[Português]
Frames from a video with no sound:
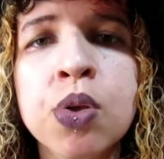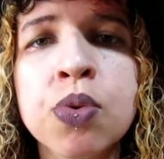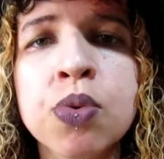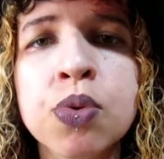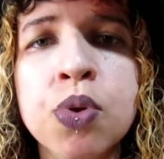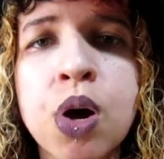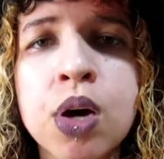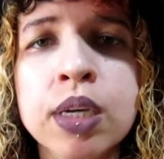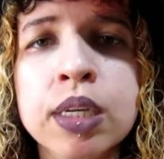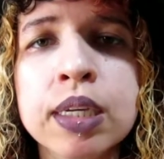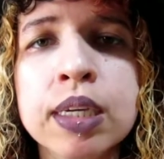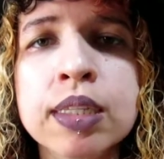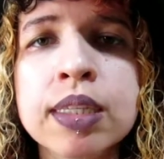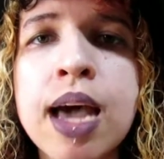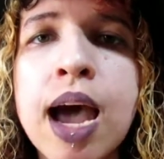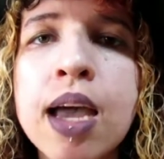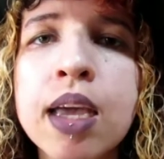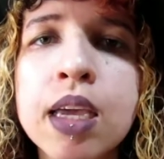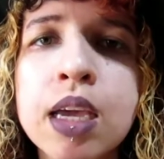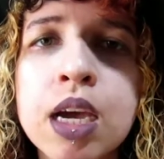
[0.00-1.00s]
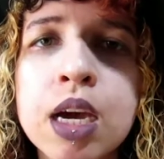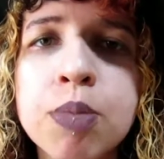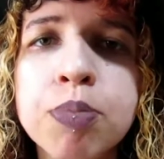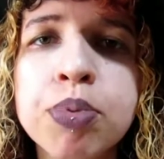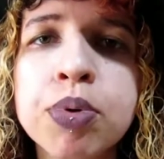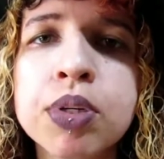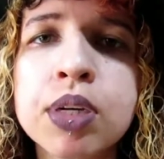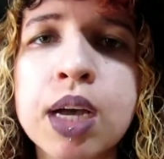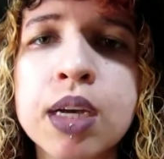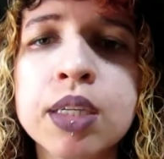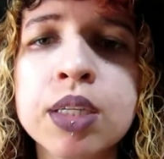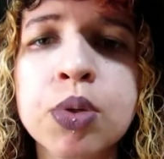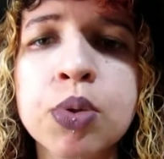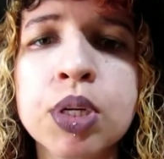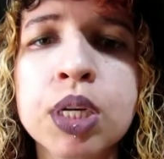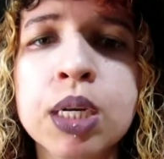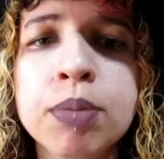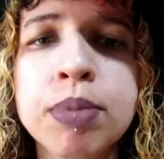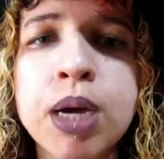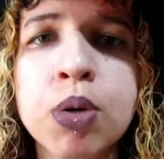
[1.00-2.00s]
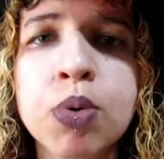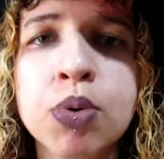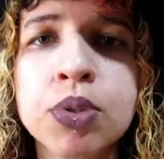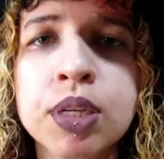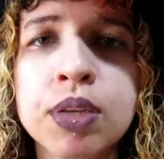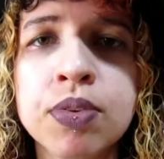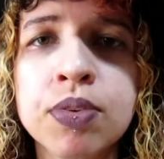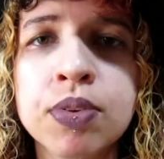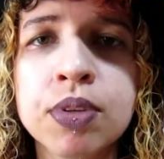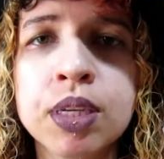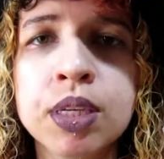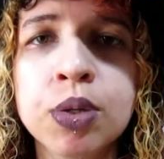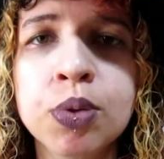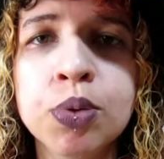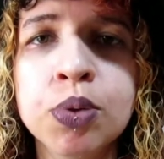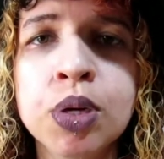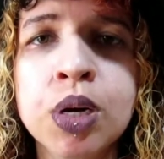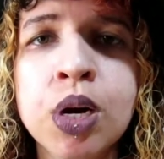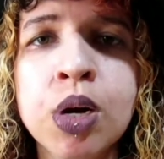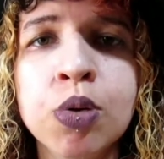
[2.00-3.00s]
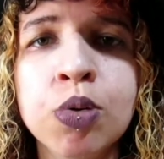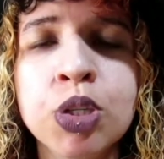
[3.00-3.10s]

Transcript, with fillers: Só que na época que o crime aconteceu,